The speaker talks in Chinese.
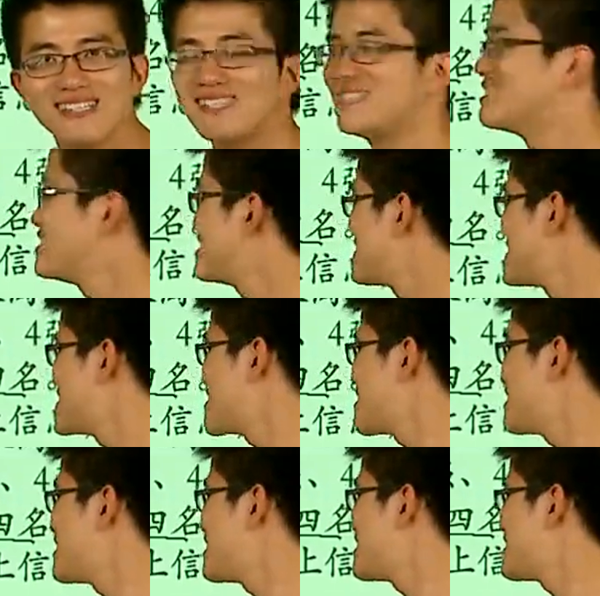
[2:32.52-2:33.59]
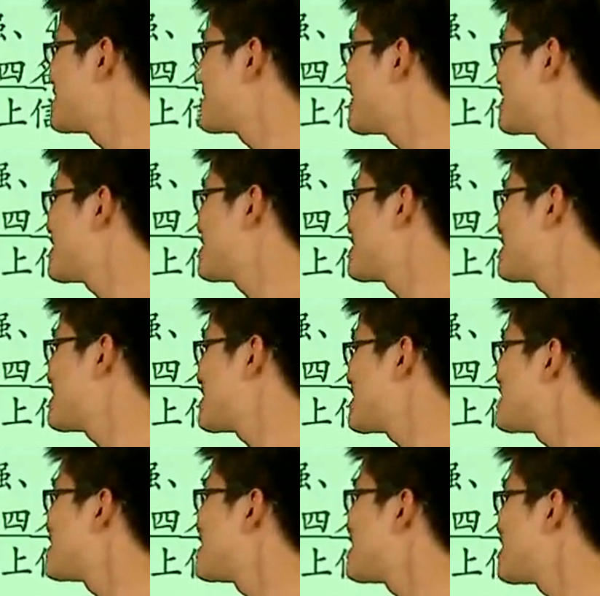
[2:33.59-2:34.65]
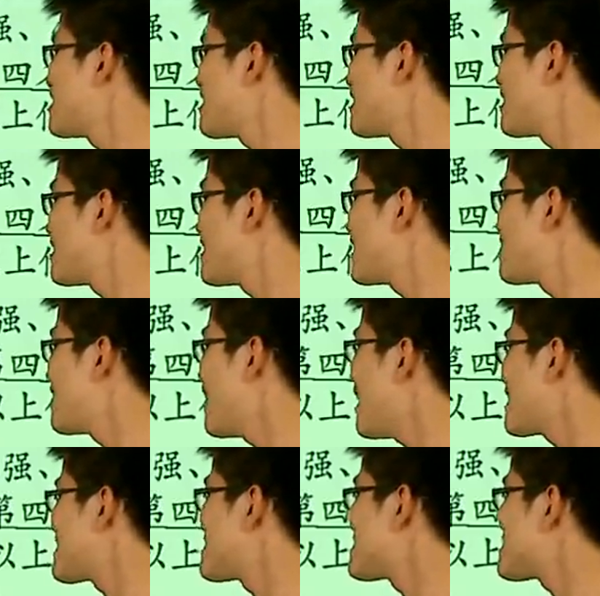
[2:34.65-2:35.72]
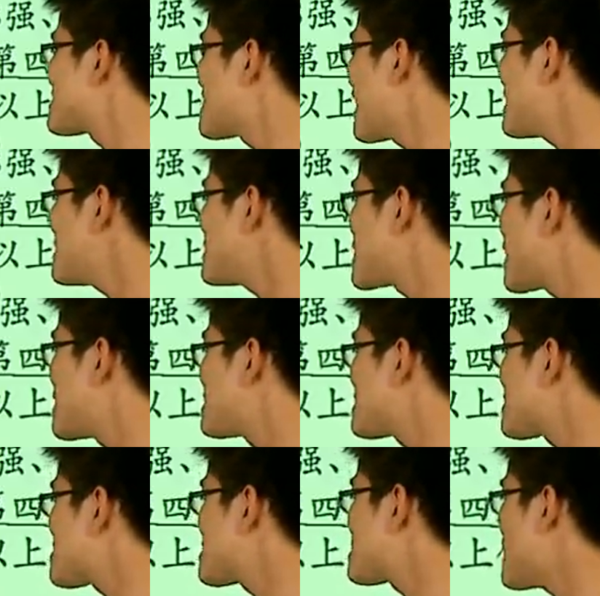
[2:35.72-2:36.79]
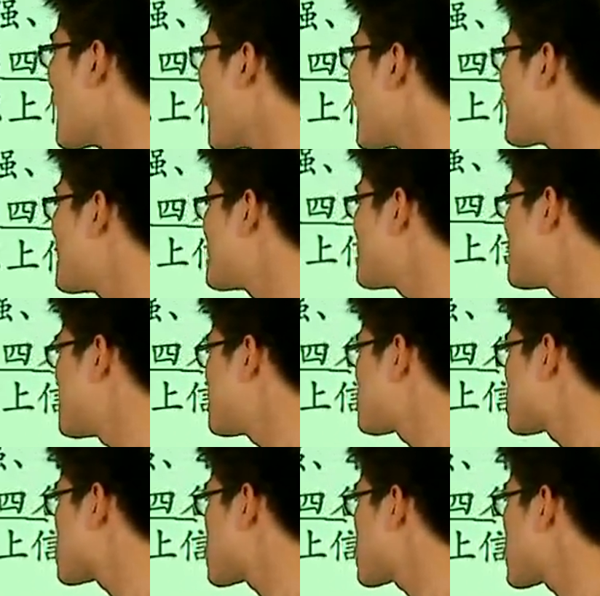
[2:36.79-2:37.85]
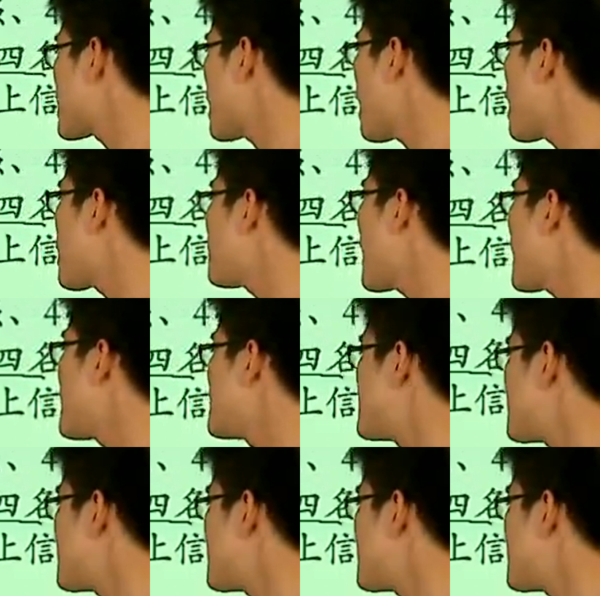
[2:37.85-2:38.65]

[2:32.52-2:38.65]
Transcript: 每个球队比赛四乘以三除哎，三乘四再除除以二吧。